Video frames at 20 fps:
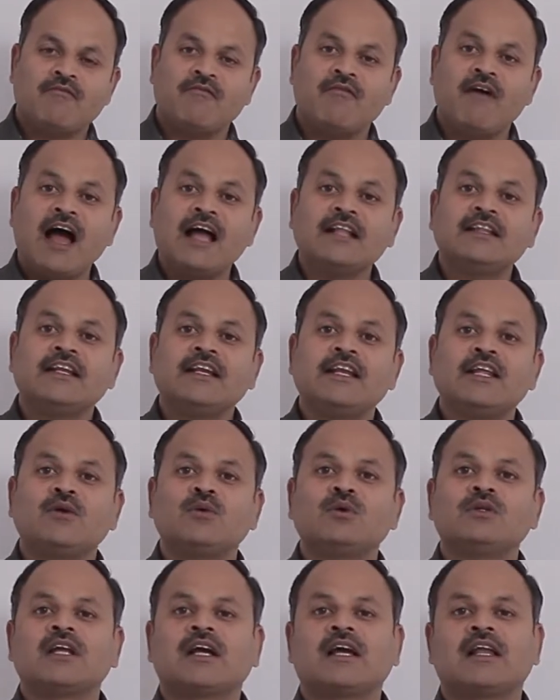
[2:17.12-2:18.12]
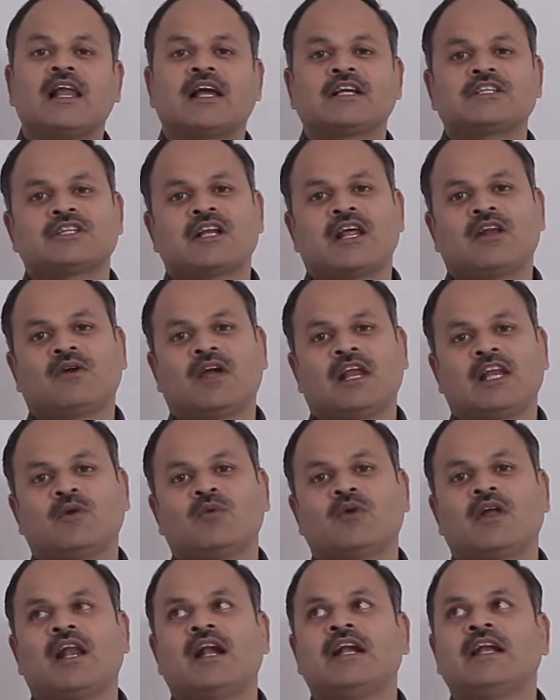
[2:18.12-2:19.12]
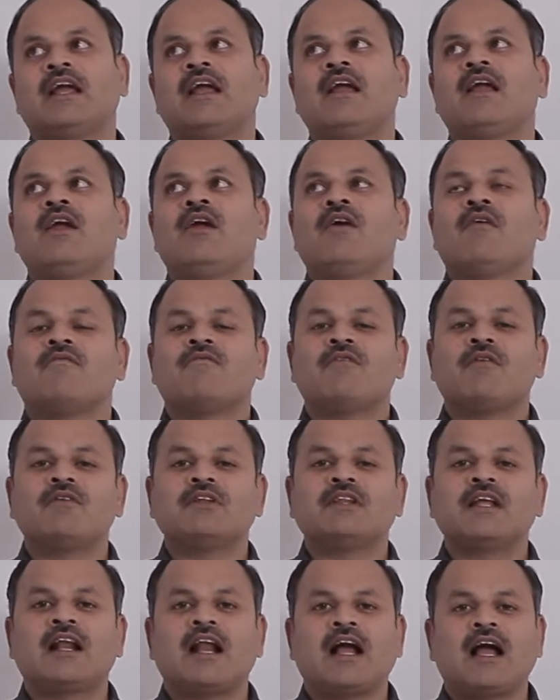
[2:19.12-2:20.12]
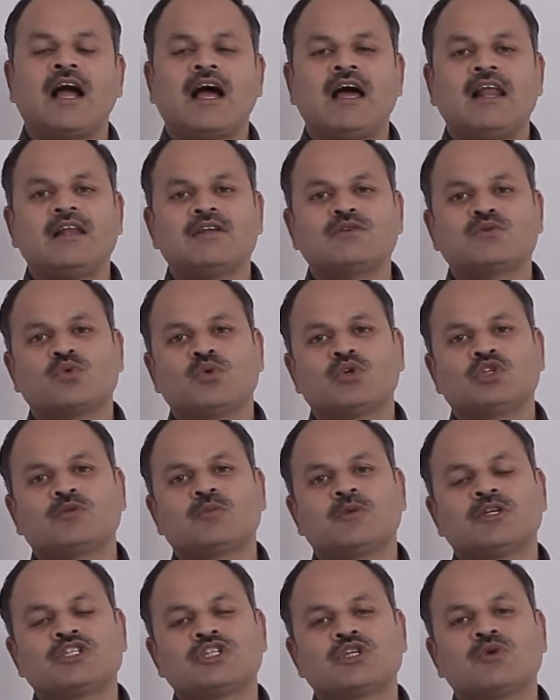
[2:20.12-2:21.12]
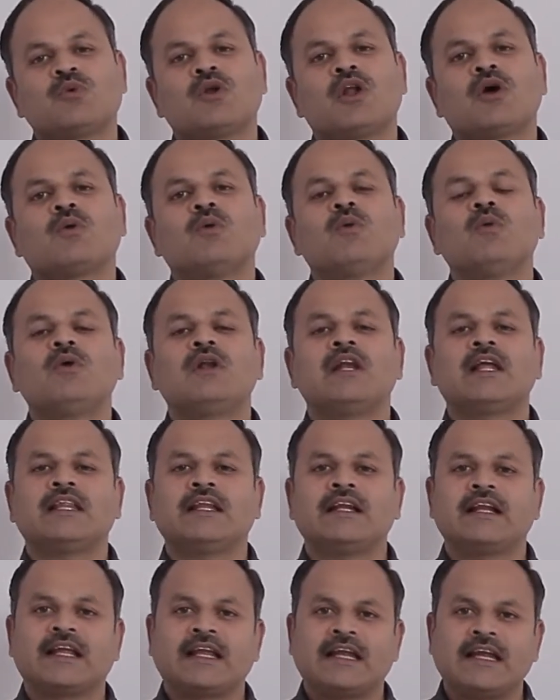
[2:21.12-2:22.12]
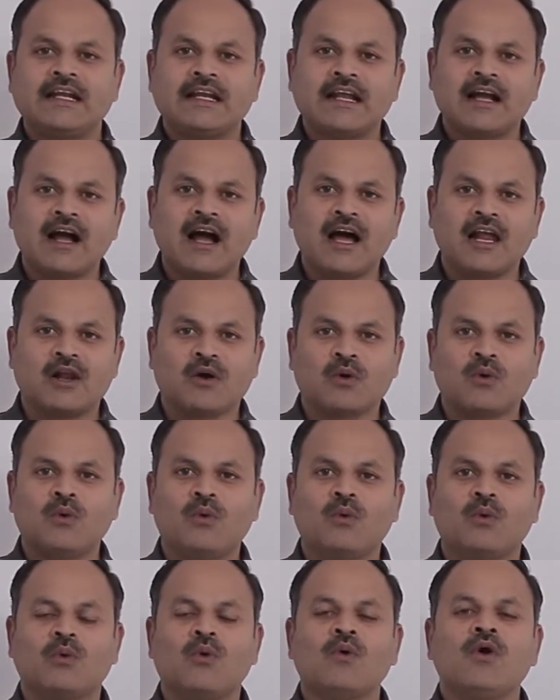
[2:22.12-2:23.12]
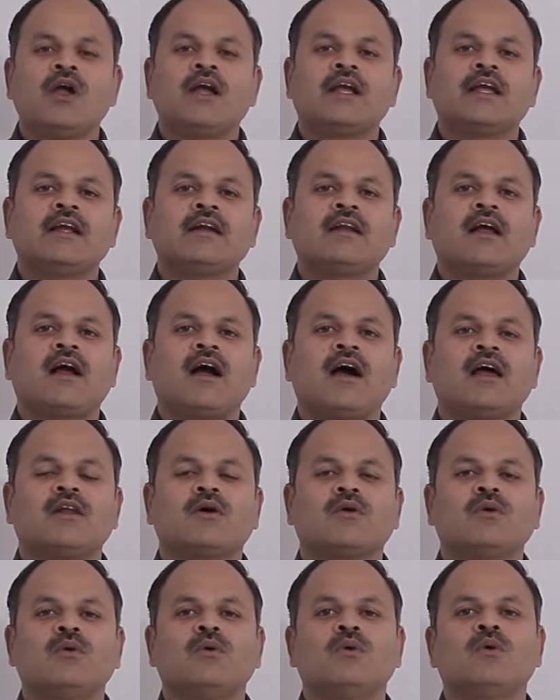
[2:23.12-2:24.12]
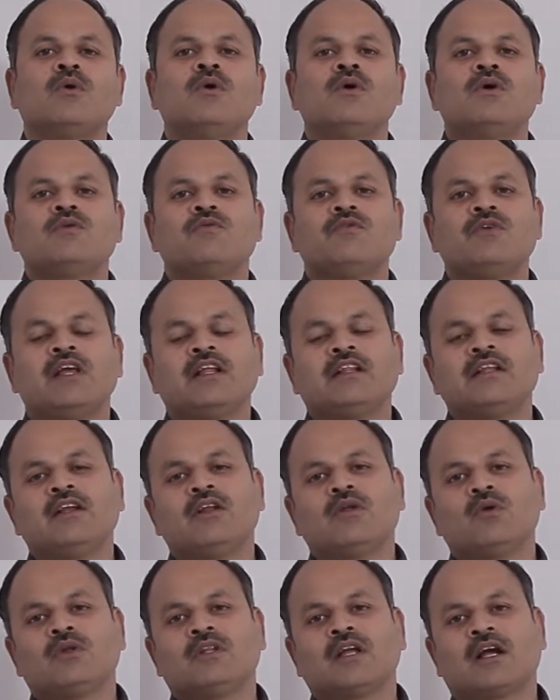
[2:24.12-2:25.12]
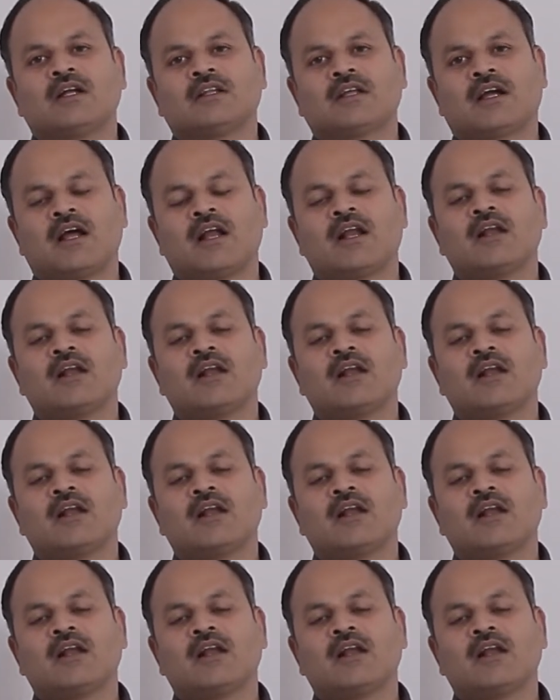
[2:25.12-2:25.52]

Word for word: వ్యాధి నిరోధక లక్షణాలు కలిగి ఉండాలంటే వివిధ రకాల సూక్ష్మజీవులకు లేదంటే కీటకాలకు కీటకాలకు వేది నిరోధకత